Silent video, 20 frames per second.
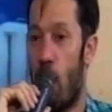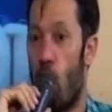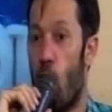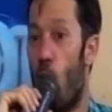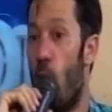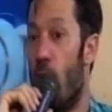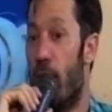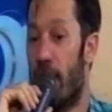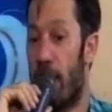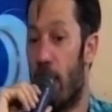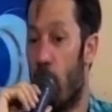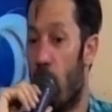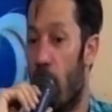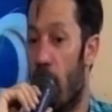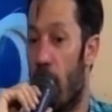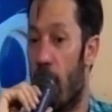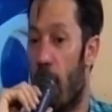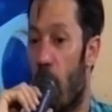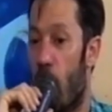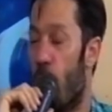o,
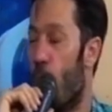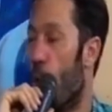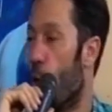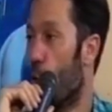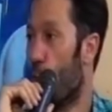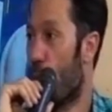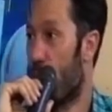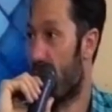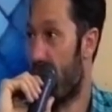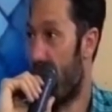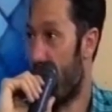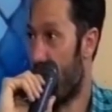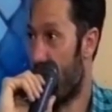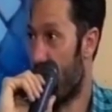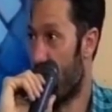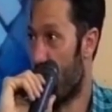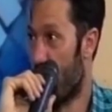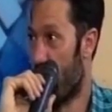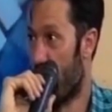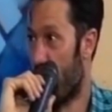la compostura de
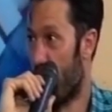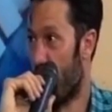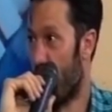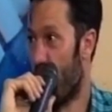zapato, por ejemplo.